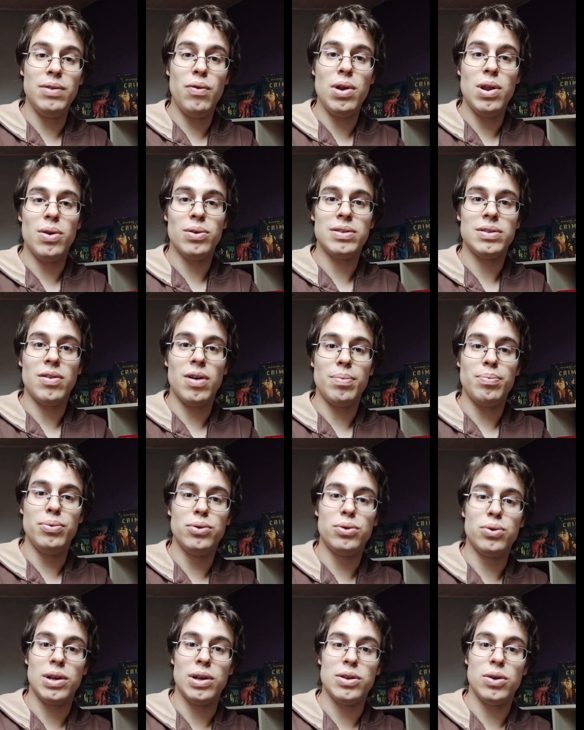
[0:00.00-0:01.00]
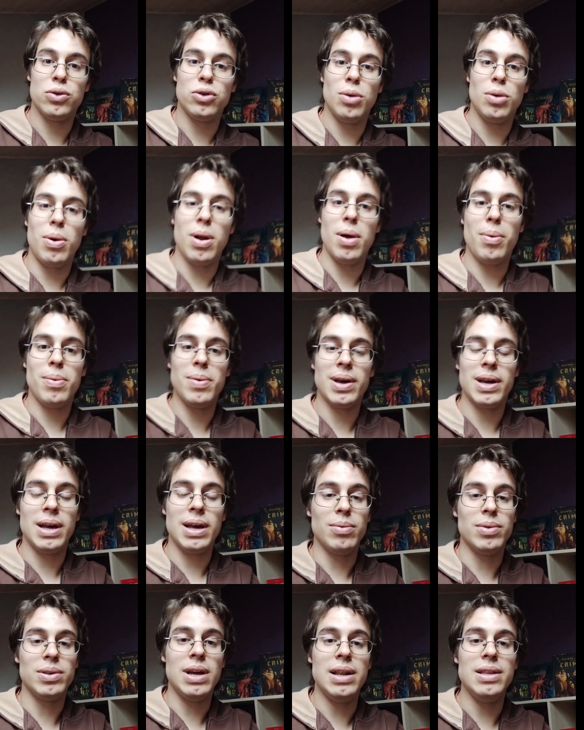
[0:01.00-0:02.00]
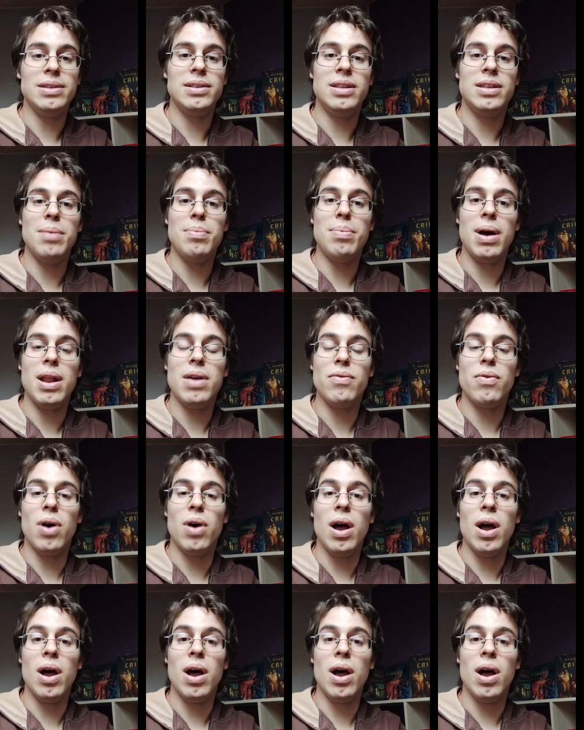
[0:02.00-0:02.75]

Et si vous voulez en savoir plus sur la censure pendant la Première Guerre mondiale, n'hésitez